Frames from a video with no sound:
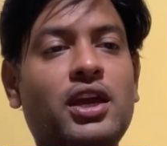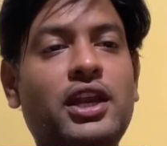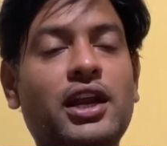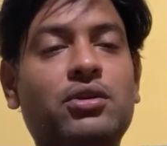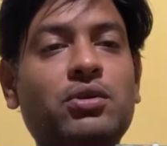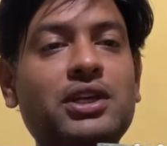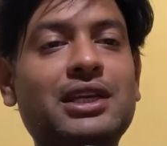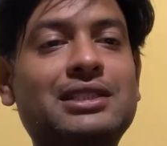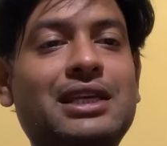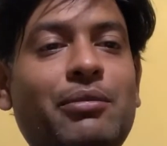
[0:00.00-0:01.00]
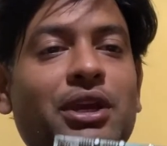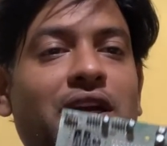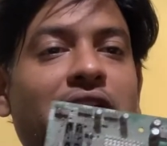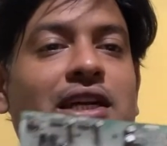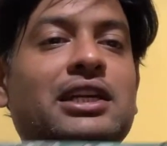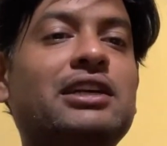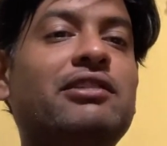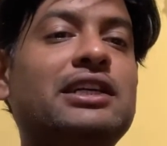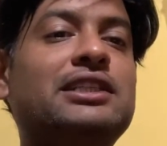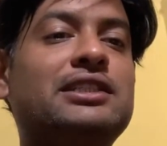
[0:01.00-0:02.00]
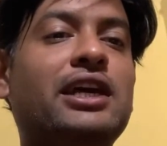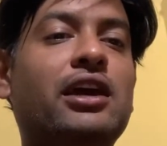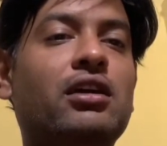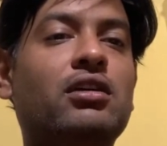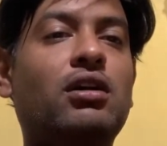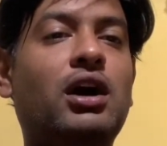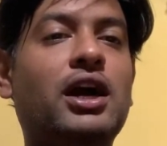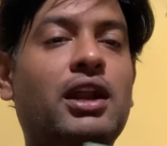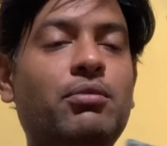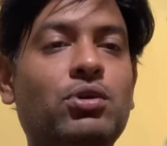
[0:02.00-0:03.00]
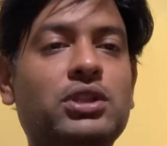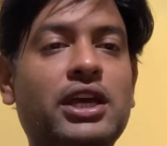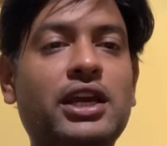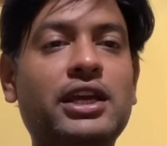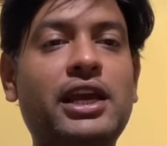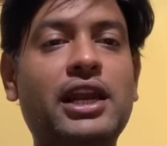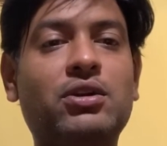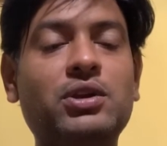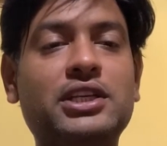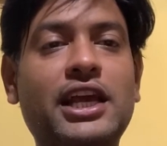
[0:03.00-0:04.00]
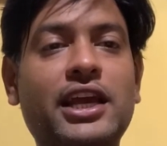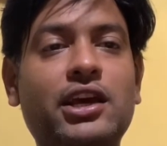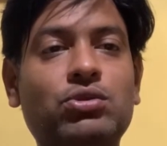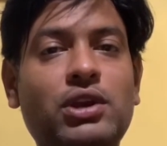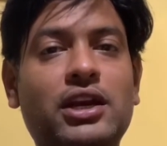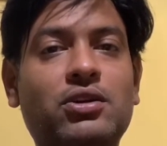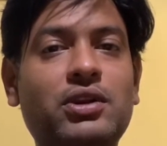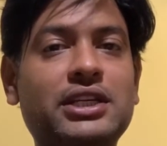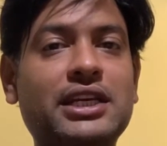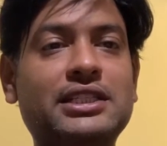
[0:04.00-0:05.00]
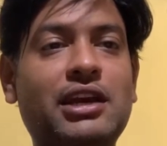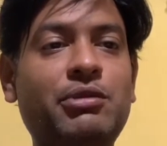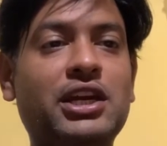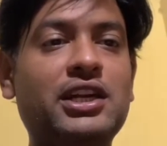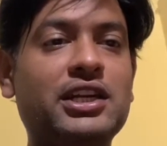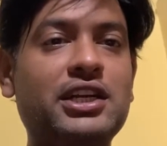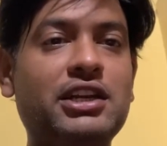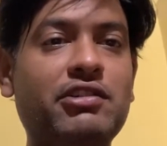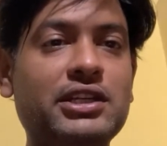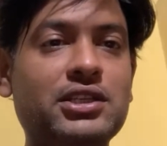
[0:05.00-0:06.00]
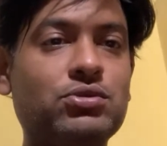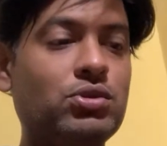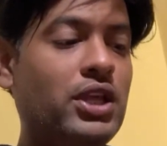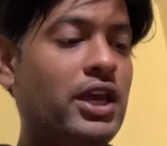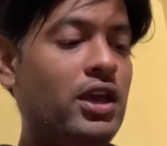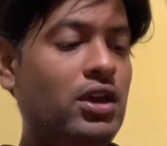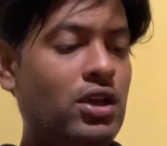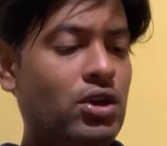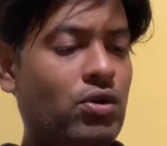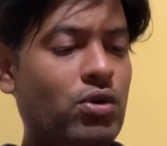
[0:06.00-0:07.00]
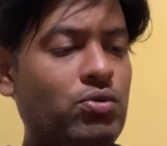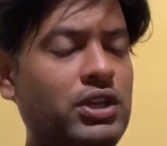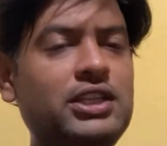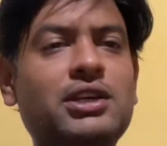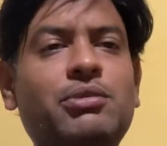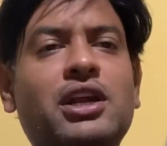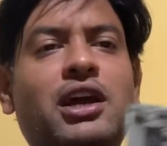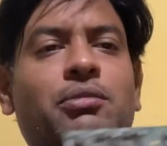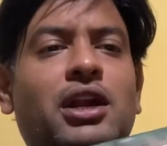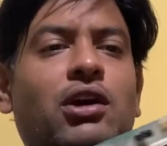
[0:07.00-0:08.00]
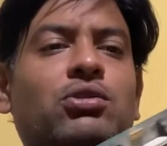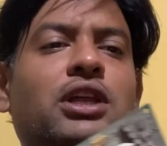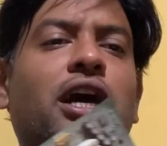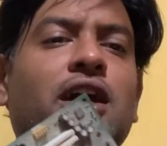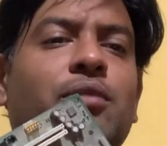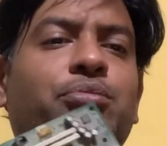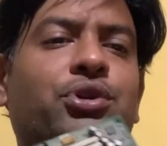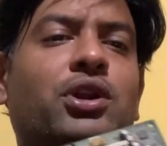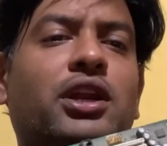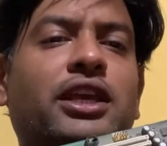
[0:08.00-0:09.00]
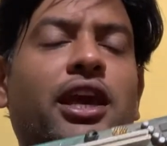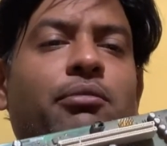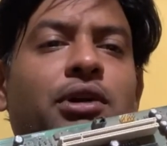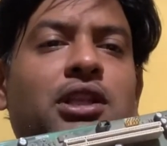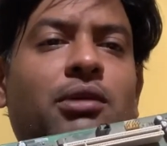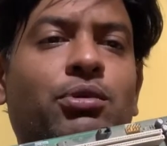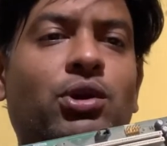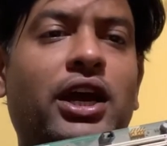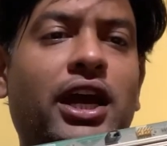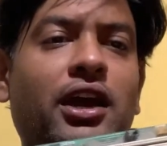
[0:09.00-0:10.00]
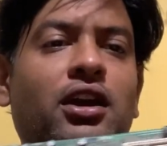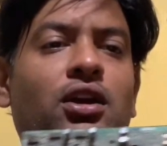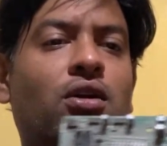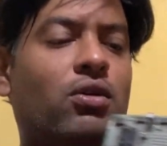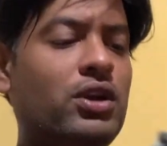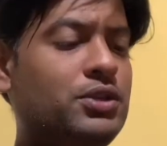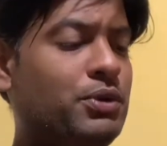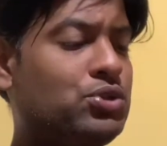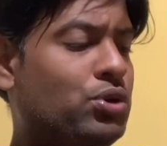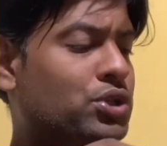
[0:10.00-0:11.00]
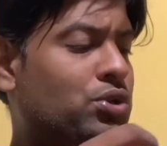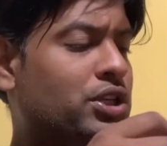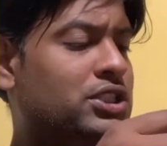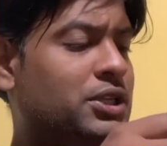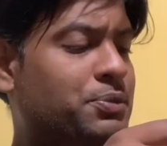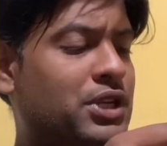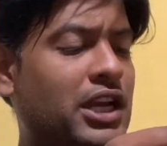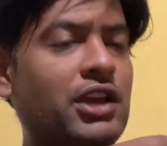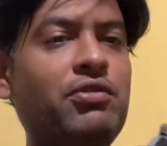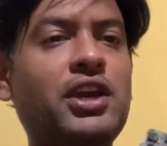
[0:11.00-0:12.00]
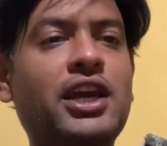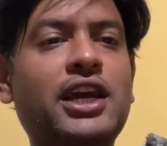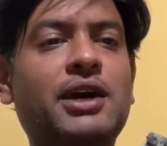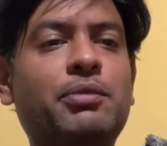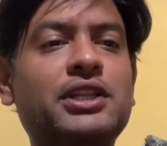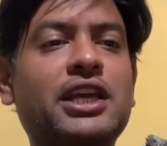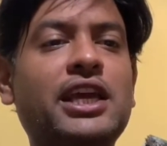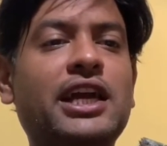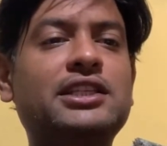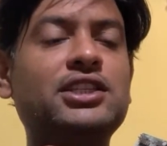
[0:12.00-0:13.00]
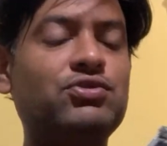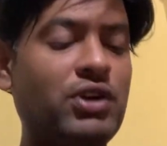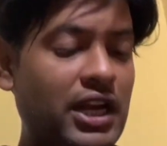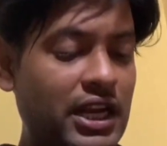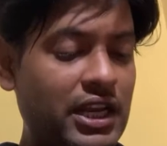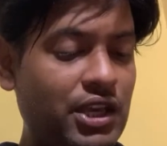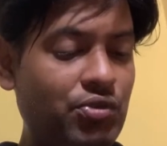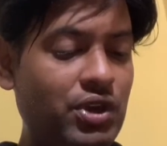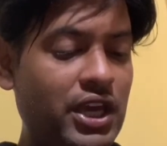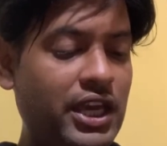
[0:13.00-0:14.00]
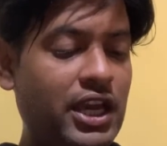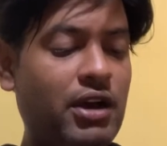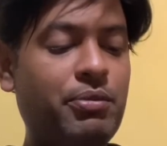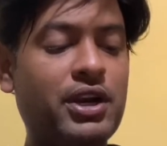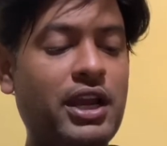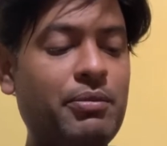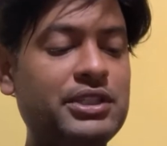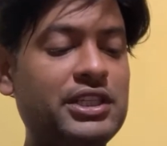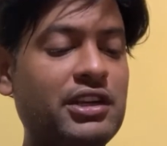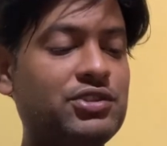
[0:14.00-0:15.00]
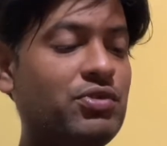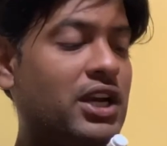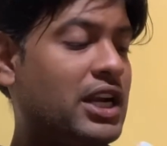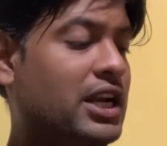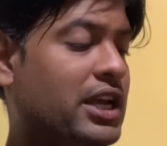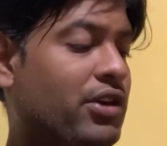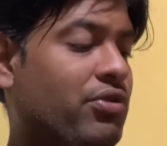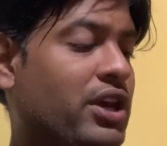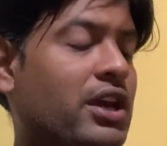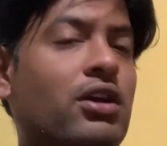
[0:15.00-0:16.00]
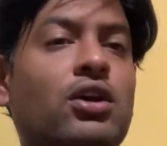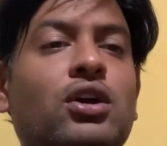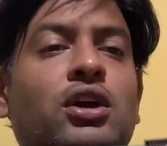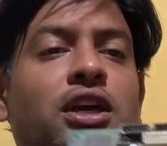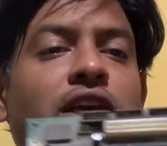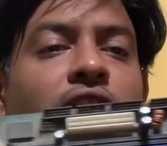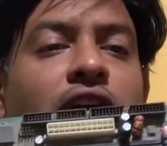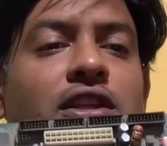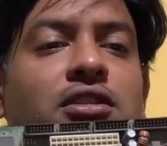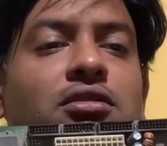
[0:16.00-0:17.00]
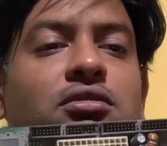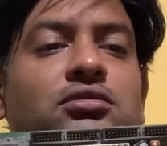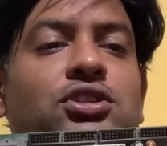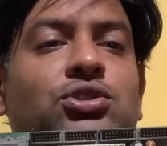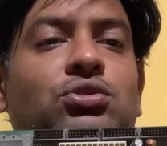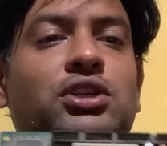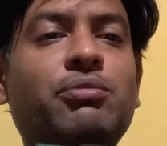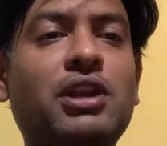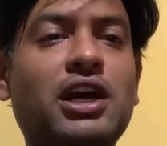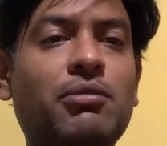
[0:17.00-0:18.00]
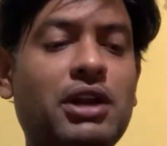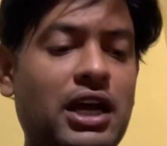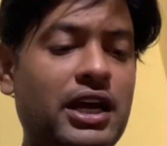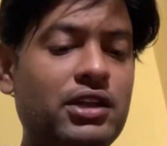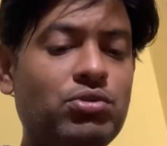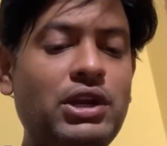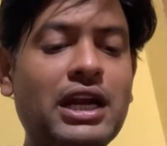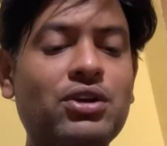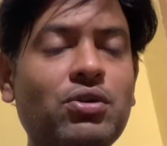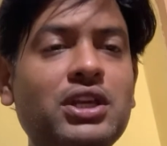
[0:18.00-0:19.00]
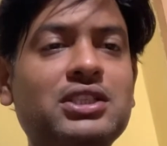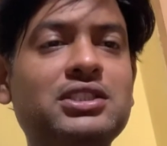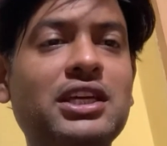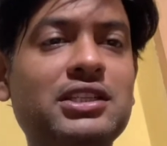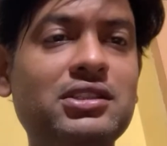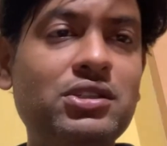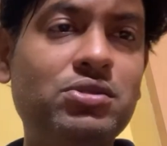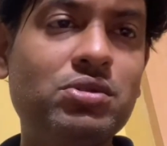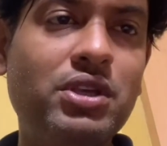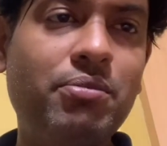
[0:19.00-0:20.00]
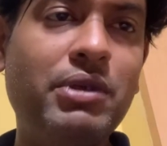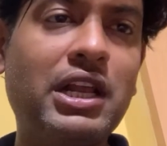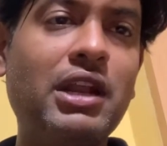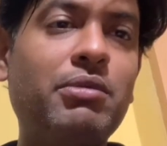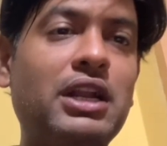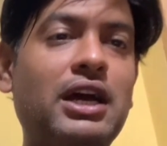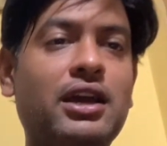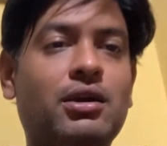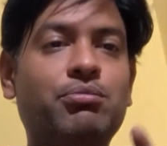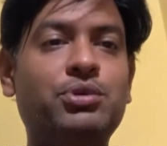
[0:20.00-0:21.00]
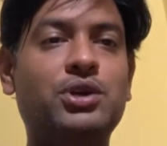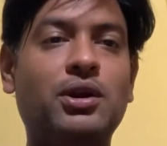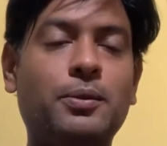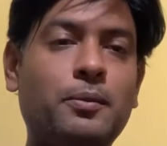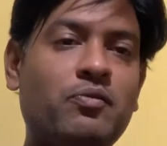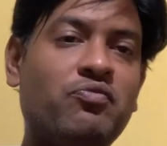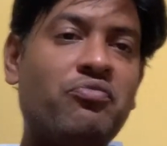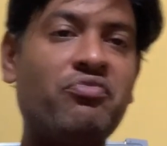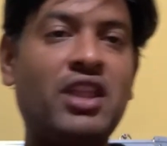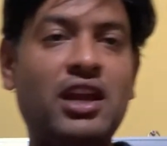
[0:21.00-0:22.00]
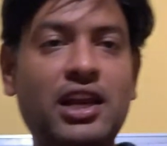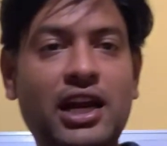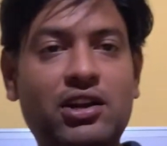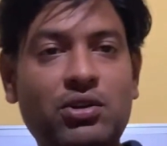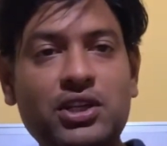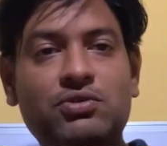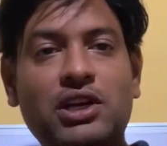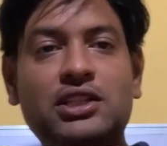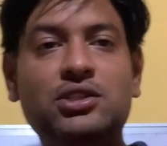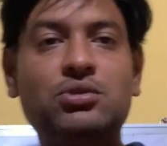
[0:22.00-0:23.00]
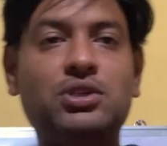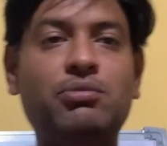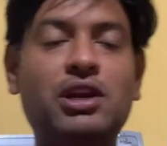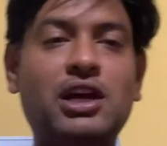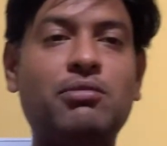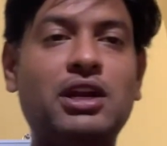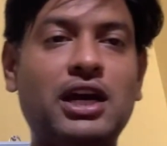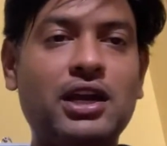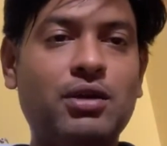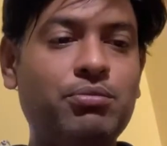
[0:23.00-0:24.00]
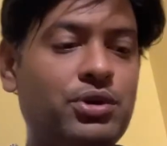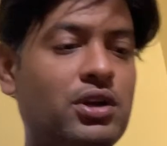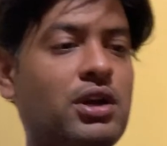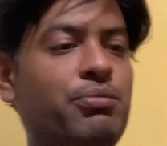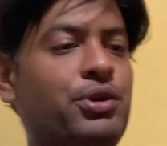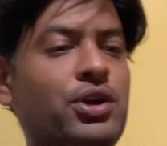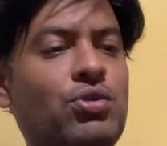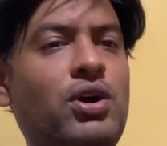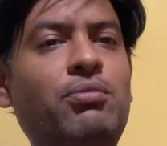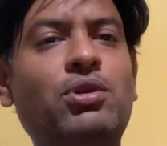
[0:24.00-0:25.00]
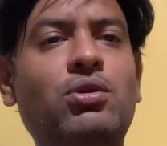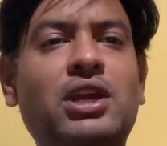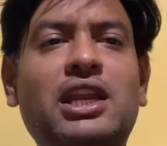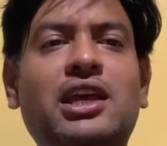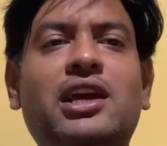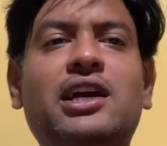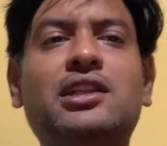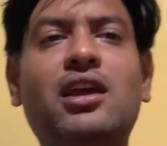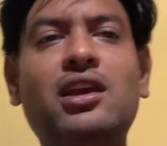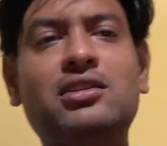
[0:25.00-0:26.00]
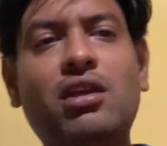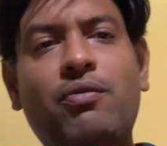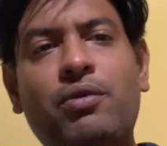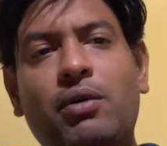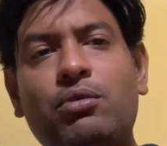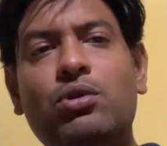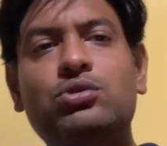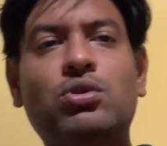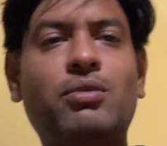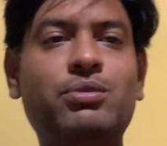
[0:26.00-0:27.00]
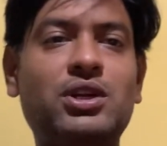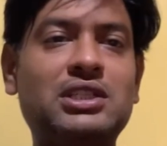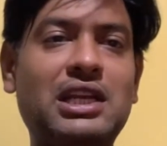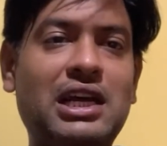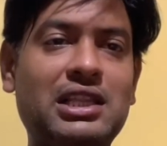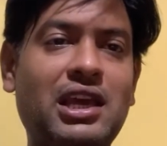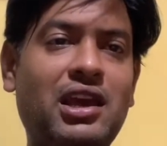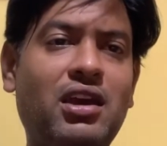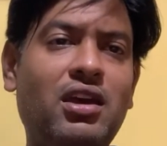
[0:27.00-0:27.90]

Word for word: इलेक्ट्रॉनिक्स एक सेमीकंडक्टर डिवाइसेस है अगर हम लोग देखें कि इलेक्ट्रॉनिक्स है क्या तो इलेक्ट्रॉनिक्स एक सेमीकंडक्टर डिवाइसेस होते हैं और उन्हीं से मिलकर बना होता है कंप्यूटर ये एक मदरबोर्ड है और इस पर छोटी छोटी चिप्स लगी हुई हैं यहाँ पर देखिए आईसीस वगैरह लगी हुई है यहाँ पर कैपेसिटर्स वगैरह लगे हुए हैं ये इन चीजों से मिलकर बना है तो इलेक्ट्रॉनिक्स जैसी चीजों से मिलकर बना है कंप्यूटर इलेक्ट्रॉनिक्स वाली चीजों से मिलकर बना है कंप्यूटर कंप्यूटर को हम लोग ये नहीं कहते कि सिर्फ हम लोग जो कंप्यूटर चलाते हैं